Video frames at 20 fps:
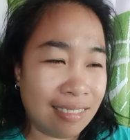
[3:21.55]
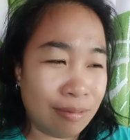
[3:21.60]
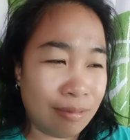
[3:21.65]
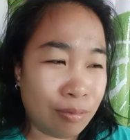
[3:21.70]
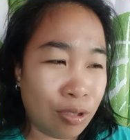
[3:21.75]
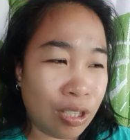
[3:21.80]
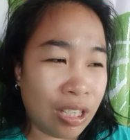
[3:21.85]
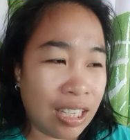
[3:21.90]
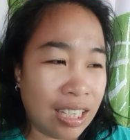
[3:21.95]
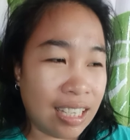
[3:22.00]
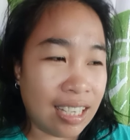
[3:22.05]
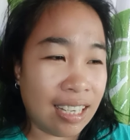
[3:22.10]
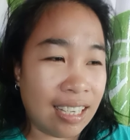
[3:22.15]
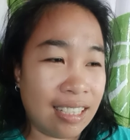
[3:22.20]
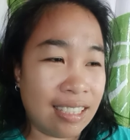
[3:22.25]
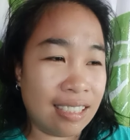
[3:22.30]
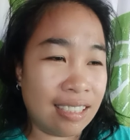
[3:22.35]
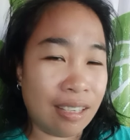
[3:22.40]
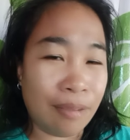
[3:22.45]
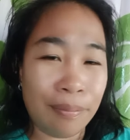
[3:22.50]

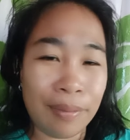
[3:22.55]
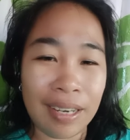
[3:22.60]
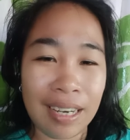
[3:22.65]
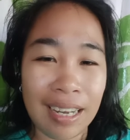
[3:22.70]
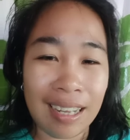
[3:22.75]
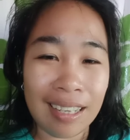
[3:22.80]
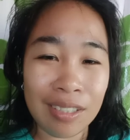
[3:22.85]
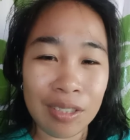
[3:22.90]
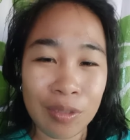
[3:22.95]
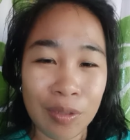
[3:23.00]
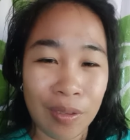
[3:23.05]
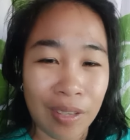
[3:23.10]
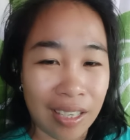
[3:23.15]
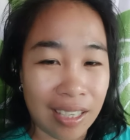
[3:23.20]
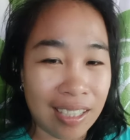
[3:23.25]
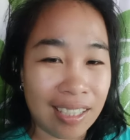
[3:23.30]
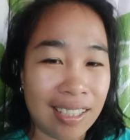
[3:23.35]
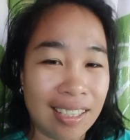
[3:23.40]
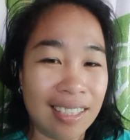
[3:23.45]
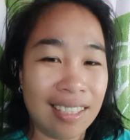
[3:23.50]
buligan sa pila ka
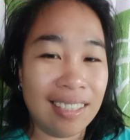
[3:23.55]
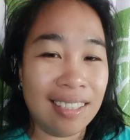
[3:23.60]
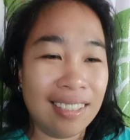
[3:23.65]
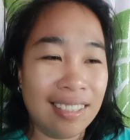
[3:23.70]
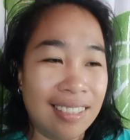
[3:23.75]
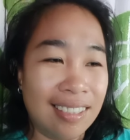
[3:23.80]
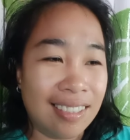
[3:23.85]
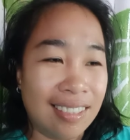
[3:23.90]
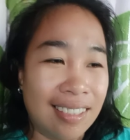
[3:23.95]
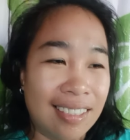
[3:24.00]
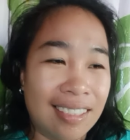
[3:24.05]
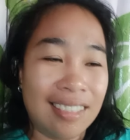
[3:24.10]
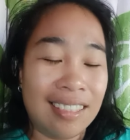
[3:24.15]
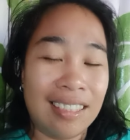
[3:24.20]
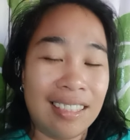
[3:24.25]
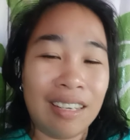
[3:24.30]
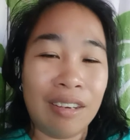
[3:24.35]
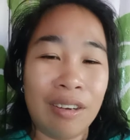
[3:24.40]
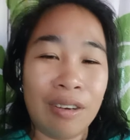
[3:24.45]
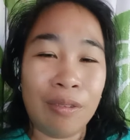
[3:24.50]
tuig
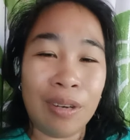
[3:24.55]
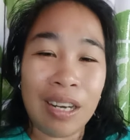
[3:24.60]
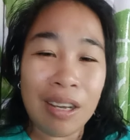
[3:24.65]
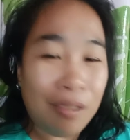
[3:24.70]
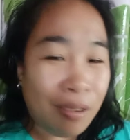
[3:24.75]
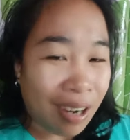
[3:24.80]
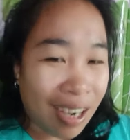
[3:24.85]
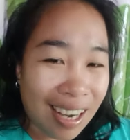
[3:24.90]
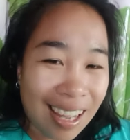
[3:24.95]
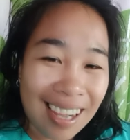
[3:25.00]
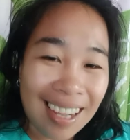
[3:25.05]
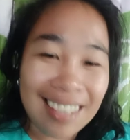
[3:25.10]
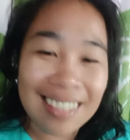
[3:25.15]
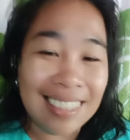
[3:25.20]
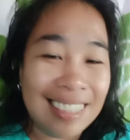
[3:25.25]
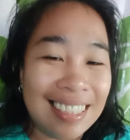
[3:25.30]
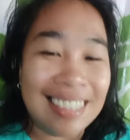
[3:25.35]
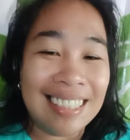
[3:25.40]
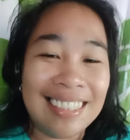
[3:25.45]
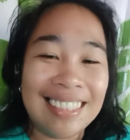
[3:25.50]
nga wala wala ka
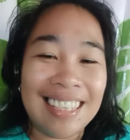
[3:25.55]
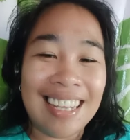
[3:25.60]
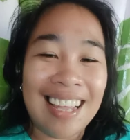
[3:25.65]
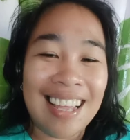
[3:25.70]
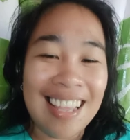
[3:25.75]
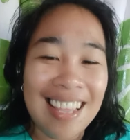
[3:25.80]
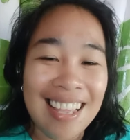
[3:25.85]
na gid ya